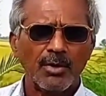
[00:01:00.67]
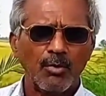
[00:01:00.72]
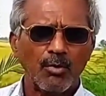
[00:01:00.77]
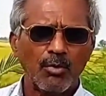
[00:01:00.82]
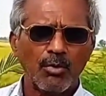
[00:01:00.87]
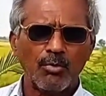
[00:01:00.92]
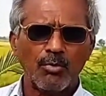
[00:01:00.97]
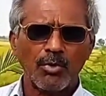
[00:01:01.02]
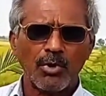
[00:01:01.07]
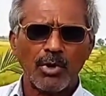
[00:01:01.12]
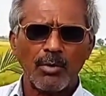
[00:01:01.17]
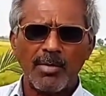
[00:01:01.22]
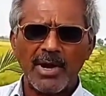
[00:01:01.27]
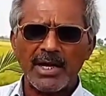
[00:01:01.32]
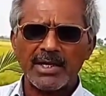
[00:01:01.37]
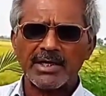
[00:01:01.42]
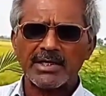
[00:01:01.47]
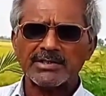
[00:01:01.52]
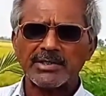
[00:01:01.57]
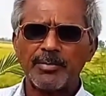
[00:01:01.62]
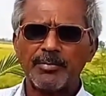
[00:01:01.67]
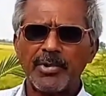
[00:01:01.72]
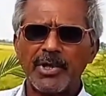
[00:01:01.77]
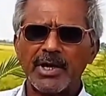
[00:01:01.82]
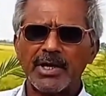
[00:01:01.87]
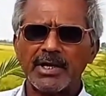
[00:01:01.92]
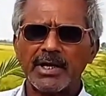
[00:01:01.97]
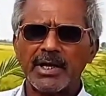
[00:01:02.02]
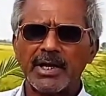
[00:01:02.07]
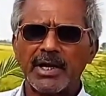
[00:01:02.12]
ఒక ఒక్క మాటగా
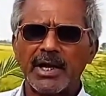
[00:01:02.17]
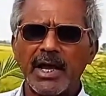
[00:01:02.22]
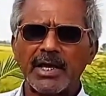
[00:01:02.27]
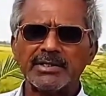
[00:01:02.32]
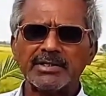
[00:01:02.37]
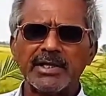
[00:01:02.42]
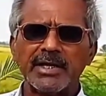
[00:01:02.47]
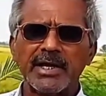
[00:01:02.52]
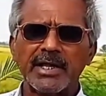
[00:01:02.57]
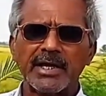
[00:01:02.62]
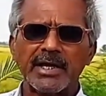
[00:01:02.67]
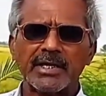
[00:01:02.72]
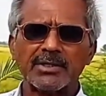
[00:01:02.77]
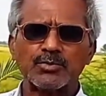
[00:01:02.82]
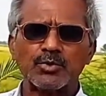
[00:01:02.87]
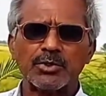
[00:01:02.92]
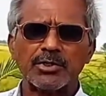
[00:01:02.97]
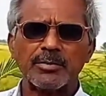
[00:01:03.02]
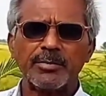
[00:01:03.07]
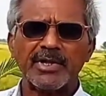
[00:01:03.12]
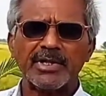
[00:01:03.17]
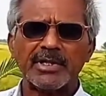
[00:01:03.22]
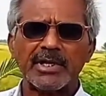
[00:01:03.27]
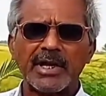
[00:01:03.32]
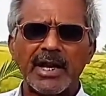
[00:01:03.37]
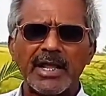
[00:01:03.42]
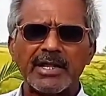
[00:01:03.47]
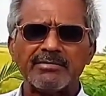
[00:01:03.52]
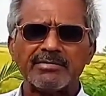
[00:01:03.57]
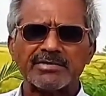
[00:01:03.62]
చెప్పాలంటే కందిరేగల చుట్టి మీద రాయి